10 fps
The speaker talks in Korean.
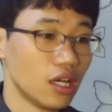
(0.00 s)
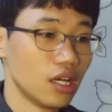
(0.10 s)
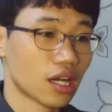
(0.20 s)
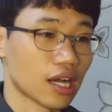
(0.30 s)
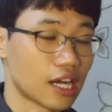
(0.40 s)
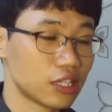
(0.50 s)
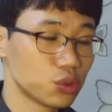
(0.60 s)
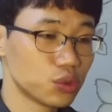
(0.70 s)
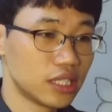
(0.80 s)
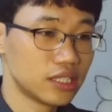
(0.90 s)

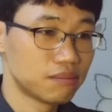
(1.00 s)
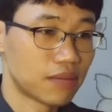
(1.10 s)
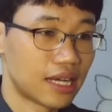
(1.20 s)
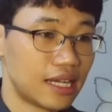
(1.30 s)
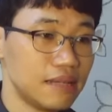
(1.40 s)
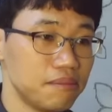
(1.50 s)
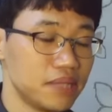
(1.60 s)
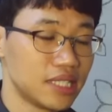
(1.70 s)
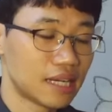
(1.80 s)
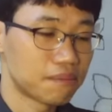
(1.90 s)
강조되는 말
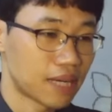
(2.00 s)
미가